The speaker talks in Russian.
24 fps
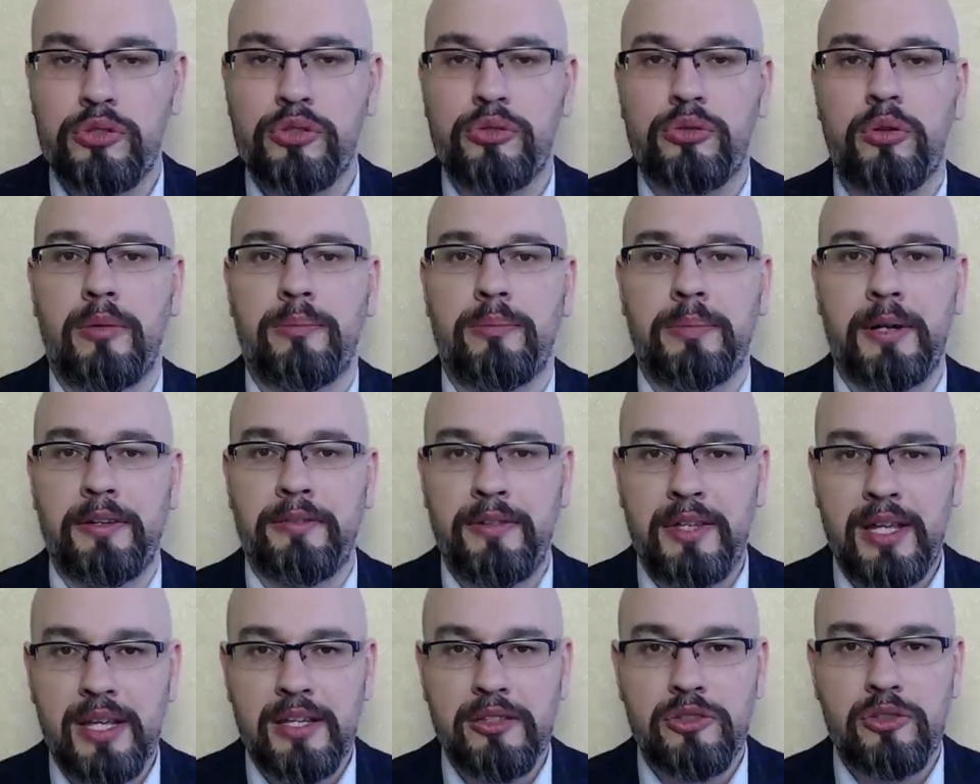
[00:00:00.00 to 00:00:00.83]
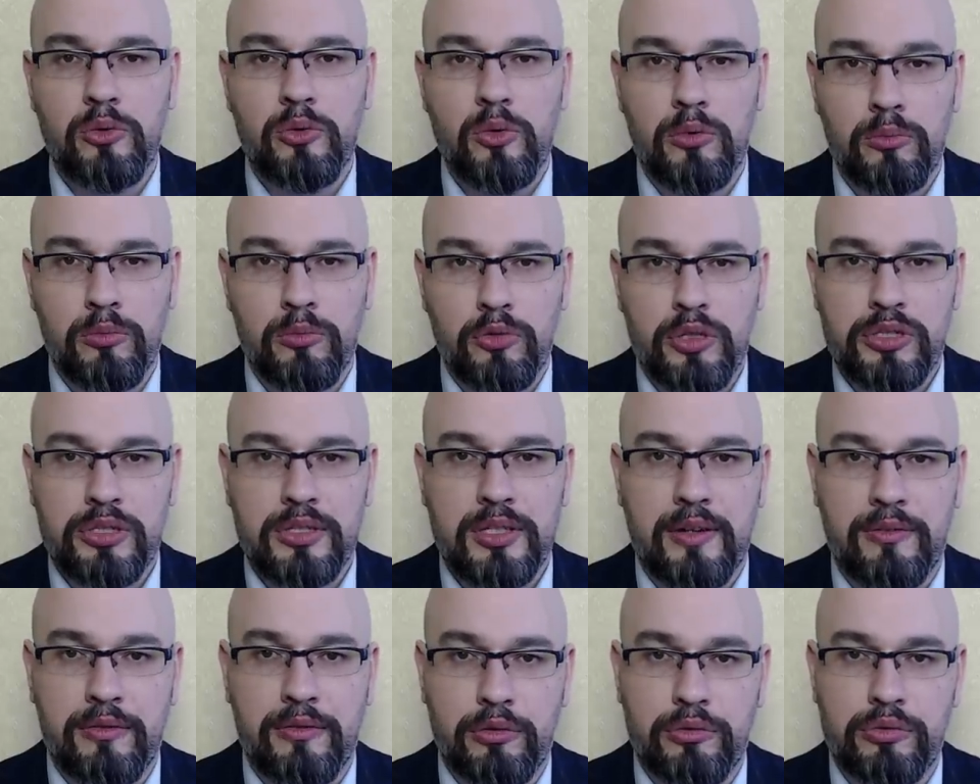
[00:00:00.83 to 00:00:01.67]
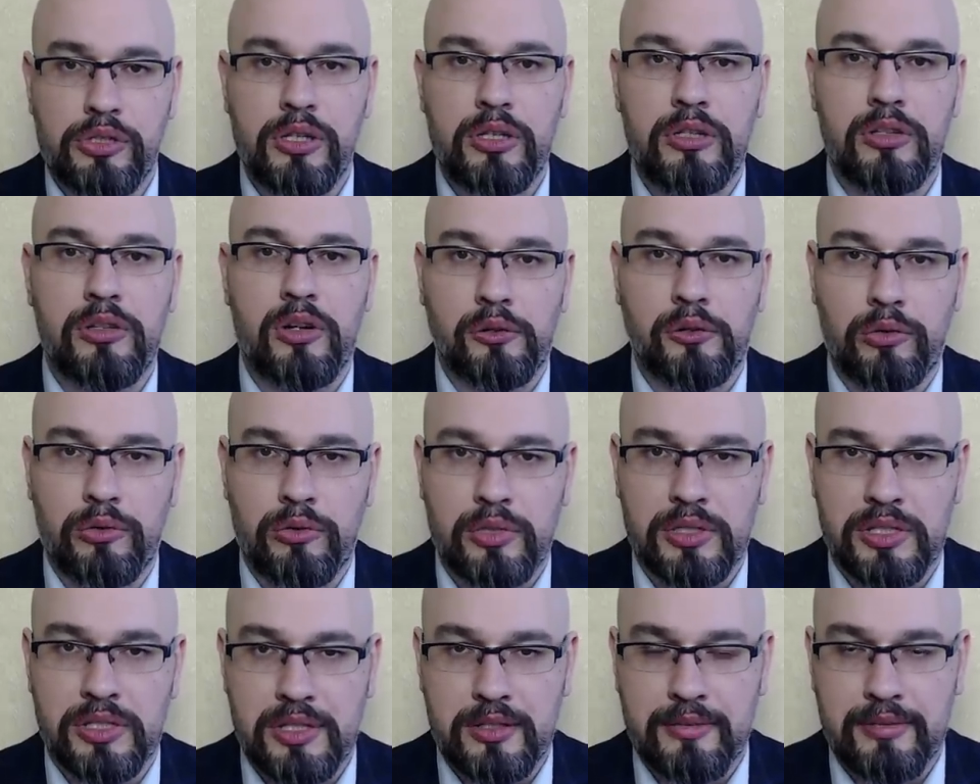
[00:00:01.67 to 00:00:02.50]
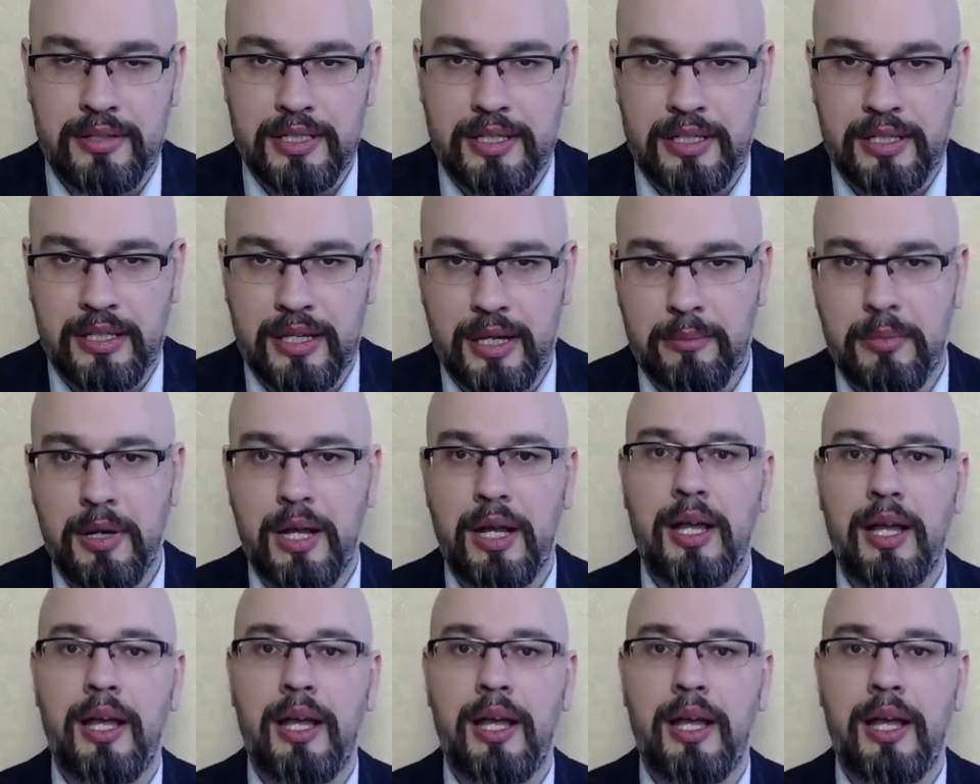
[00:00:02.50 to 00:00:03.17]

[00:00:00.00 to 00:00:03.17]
что повестку можно вручить родственникам?